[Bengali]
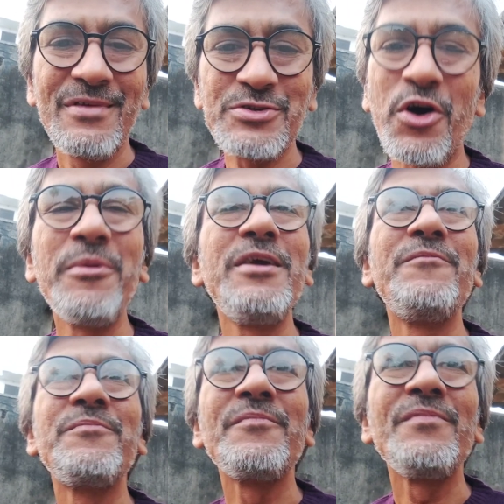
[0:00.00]
এসবই
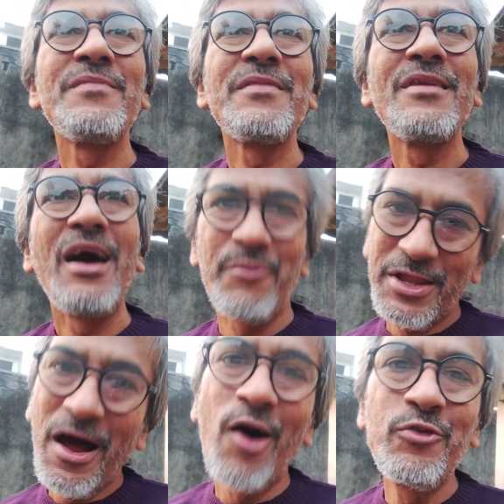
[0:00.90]

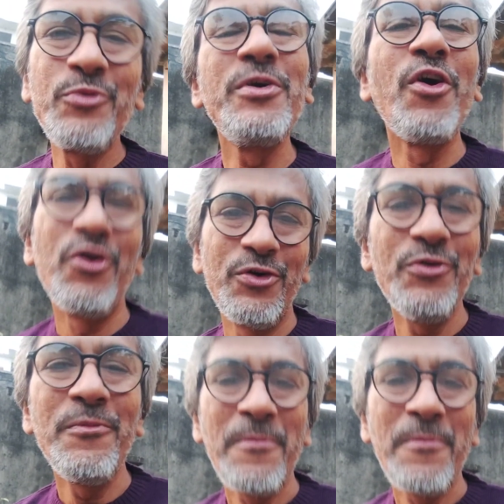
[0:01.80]
আমাদের হাউ টু বির অঙ্গ